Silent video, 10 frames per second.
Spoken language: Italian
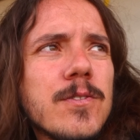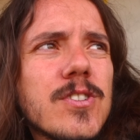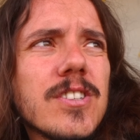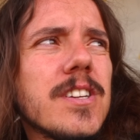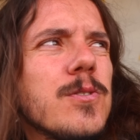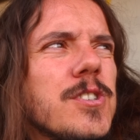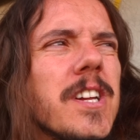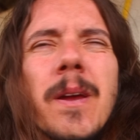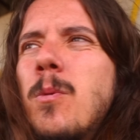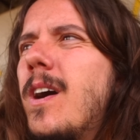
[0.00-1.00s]
non so se
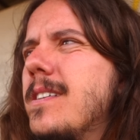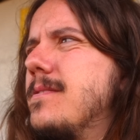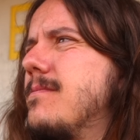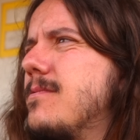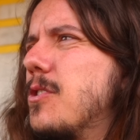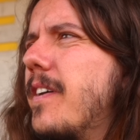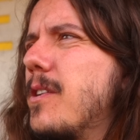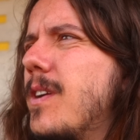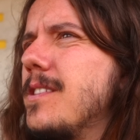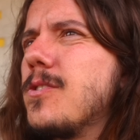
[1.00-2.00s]
riusciremo a
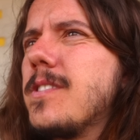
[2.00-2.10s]
trovare un altro